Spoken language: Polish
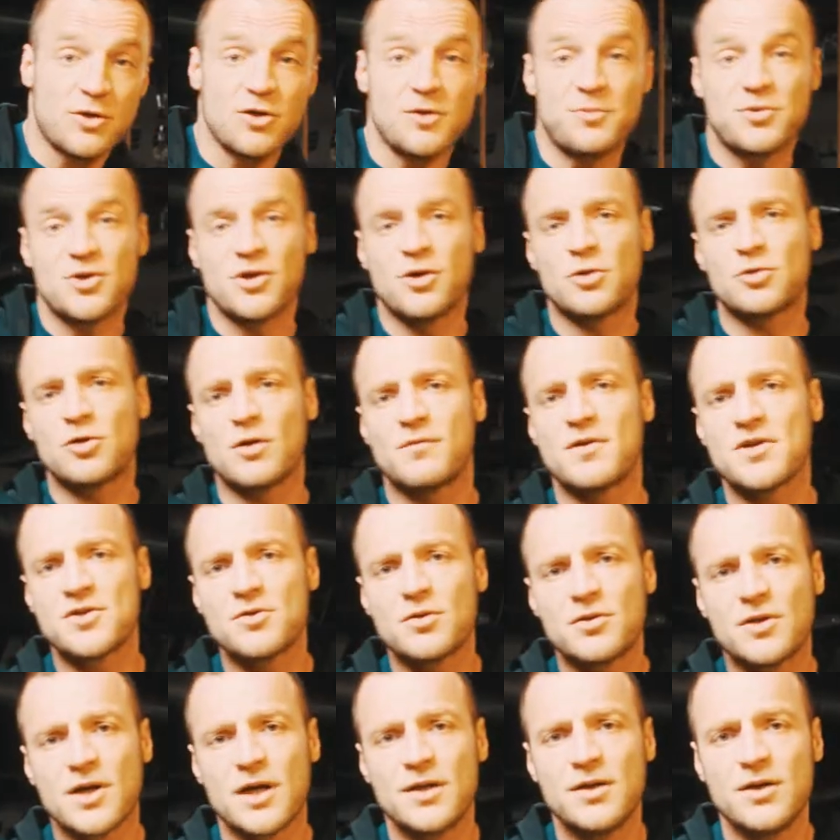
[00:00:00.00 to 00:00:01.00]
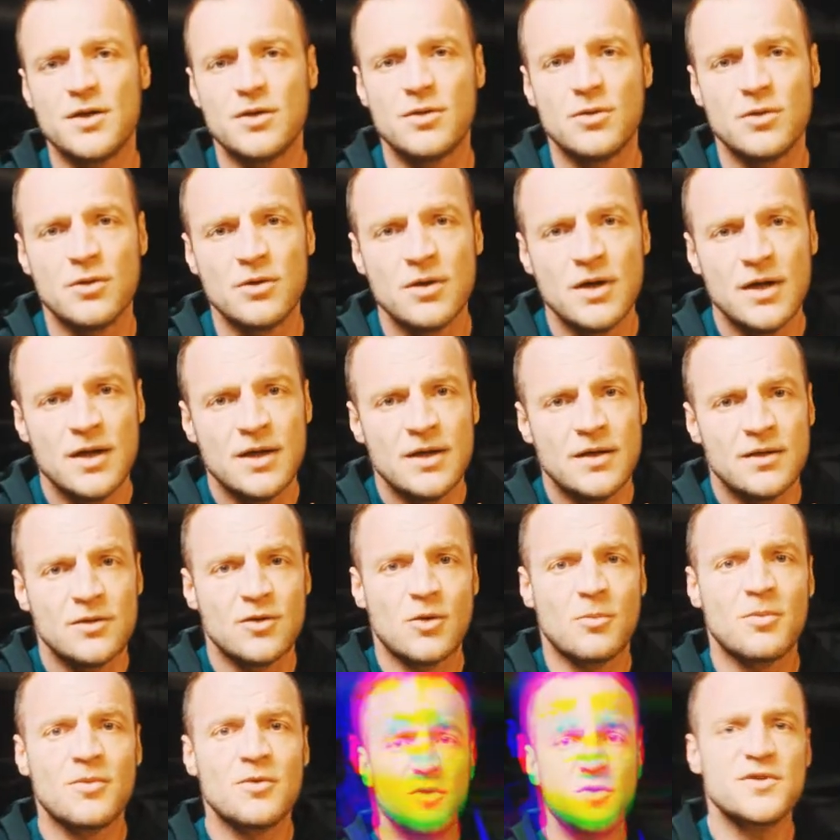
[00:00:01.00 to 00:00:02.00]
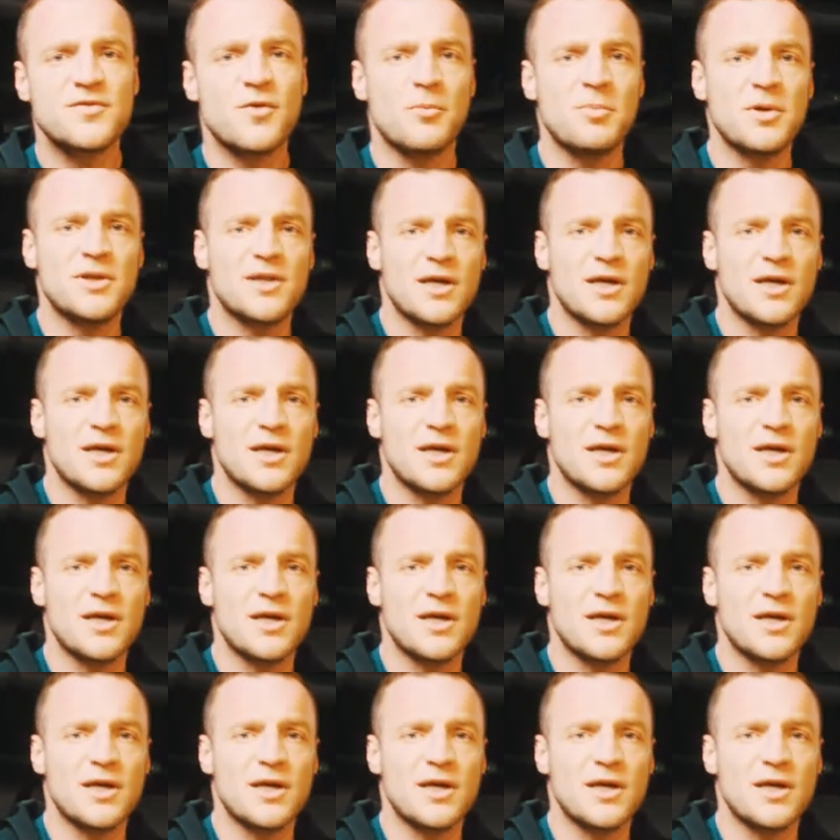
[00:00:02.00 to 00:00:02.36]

się jakoś przygotować do treningu. No, mnóstwo